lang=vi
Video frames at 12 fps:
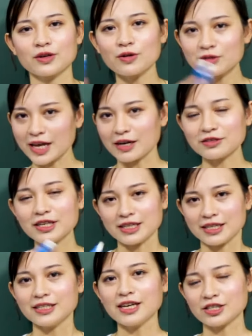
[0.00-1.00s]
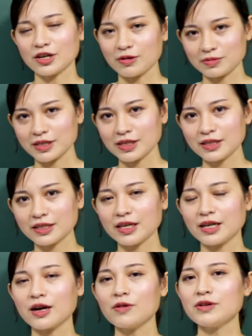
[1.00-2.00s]
cô giáo dạy tiếng Nhật cho học sinh,
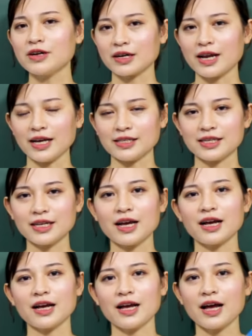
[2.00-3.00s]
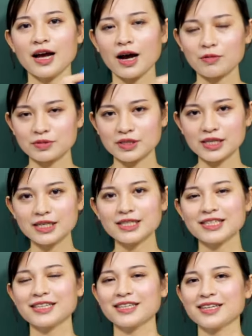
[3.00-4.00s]
thì câu ngược lại sẽ là học sinh